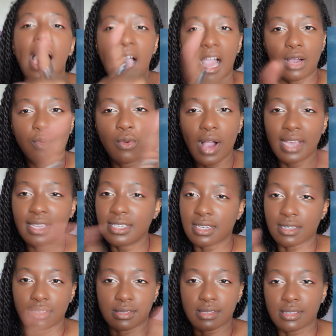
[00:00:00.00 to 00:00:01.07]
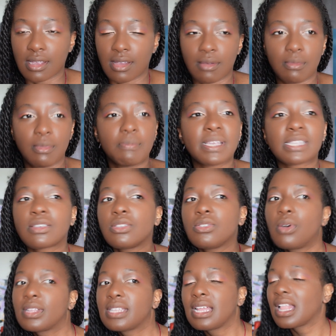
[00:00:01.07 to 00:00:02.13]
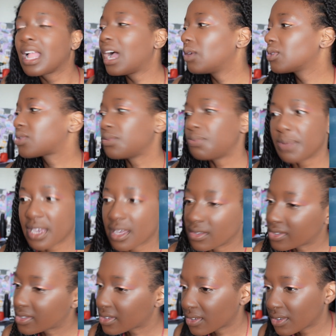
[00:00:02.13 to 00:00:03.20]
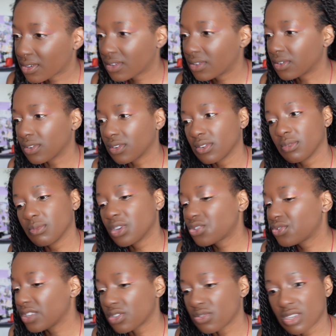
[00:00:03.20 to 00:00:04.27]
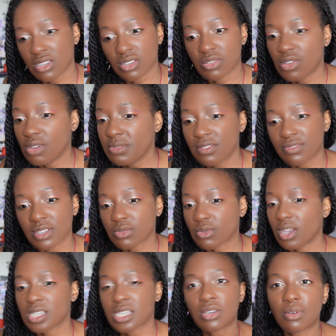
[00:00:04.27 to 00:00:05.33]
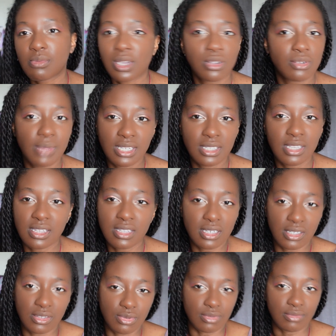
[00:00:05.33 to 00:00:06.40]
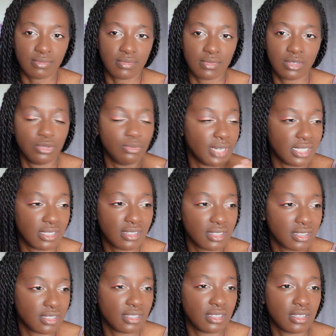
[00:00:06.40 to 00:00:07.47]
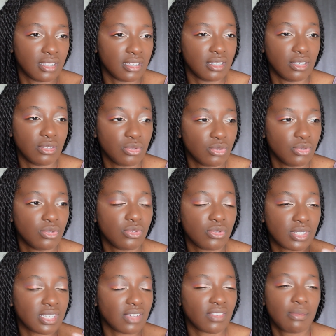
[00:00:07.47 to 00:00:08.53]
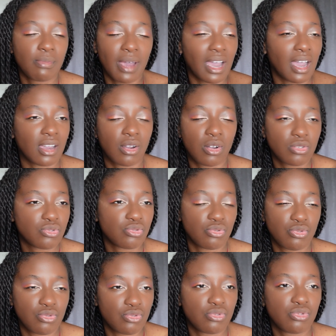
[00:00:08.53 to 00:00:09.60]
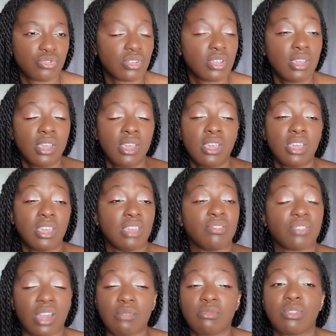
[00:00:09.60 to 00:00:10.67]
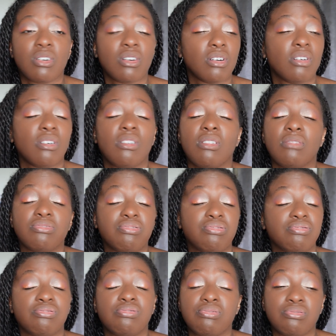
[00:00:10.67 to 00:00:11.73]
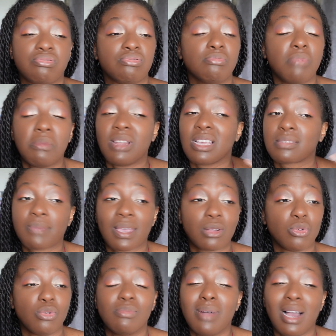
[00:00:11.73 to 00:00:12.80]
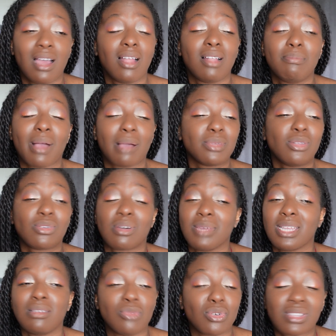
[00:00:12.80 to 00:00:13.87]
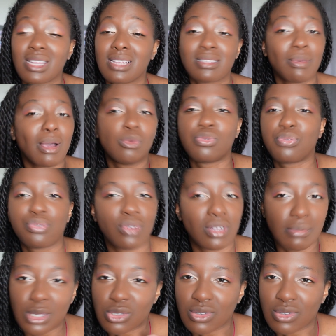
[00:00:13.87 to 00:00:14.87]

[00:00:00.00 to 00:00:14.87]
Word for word: à quoi il ressemble. Parce que nous, on est là, on se perd le temps. Euh, moi, je suis désolée. 2023, j'ai compris que l'humanité était ghetto l'humanité était ghetto, ne servait pas à grand chose. Et vraiment, même l'aspect global parmi le commun des mortels, c'est pas ouf, on n'est pas